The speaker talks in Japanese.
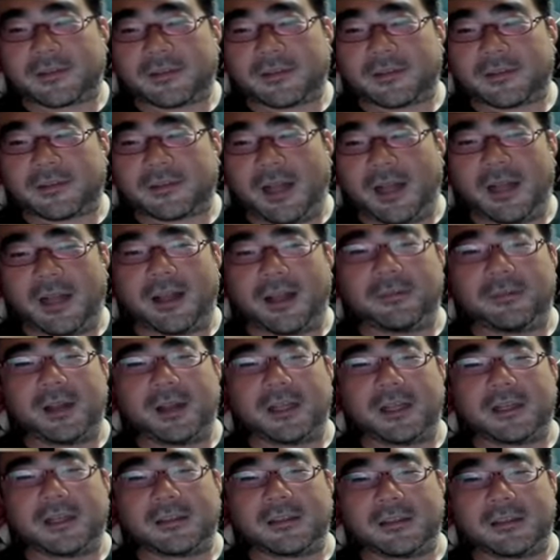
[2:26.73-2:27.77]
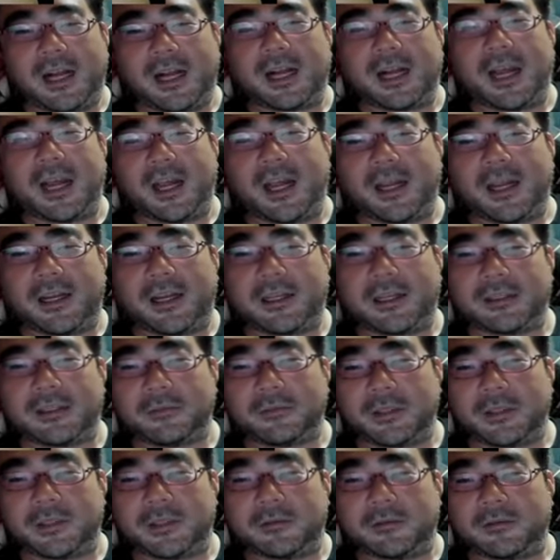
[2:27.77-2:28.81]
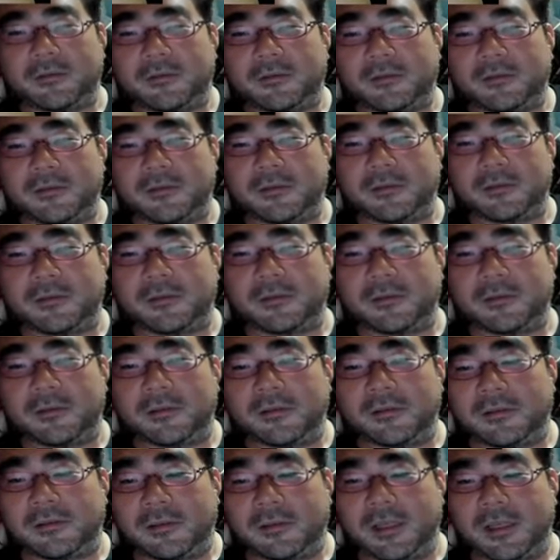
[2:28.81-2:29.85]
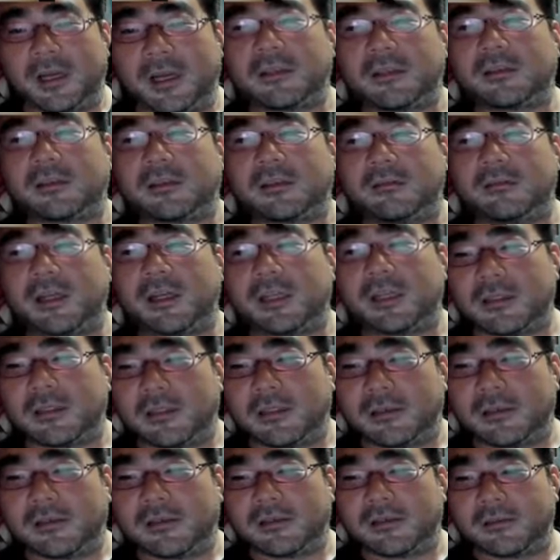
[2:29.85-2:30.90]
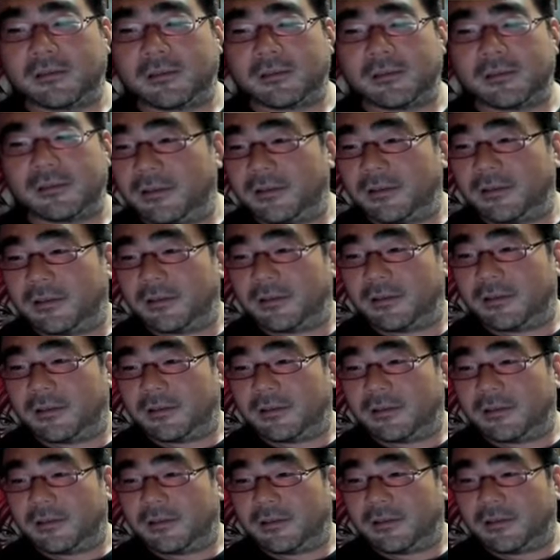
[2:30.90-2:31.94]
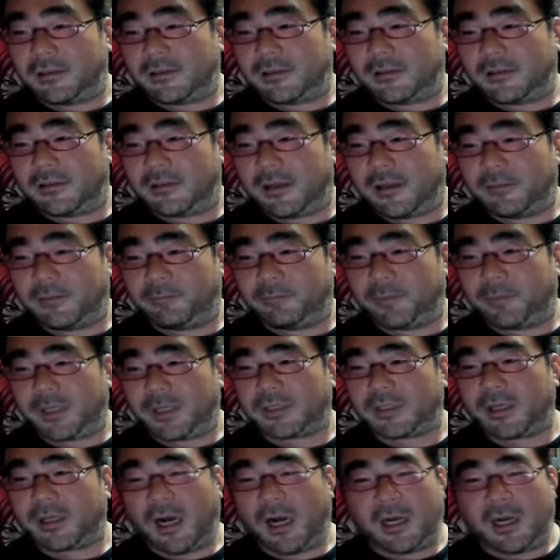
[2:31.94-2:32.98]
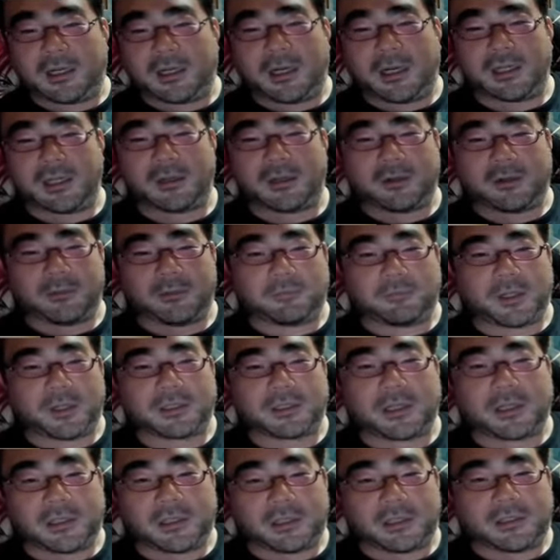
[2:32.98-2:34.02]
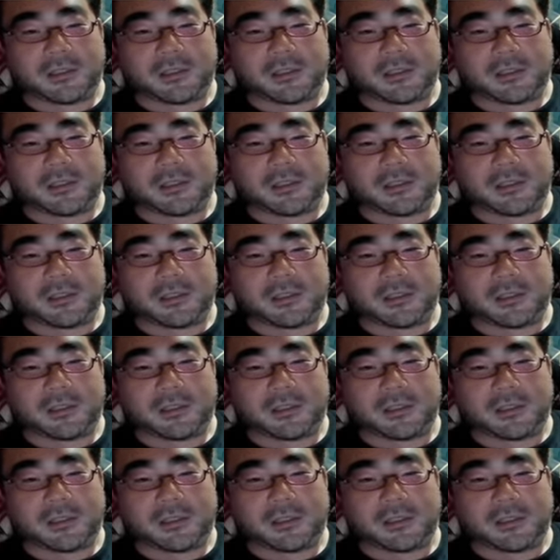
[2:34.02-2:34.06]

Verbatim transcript: 花火、ありがとうございます、誰花火。2発来なかった。2発。あ、1発か。花火1発か。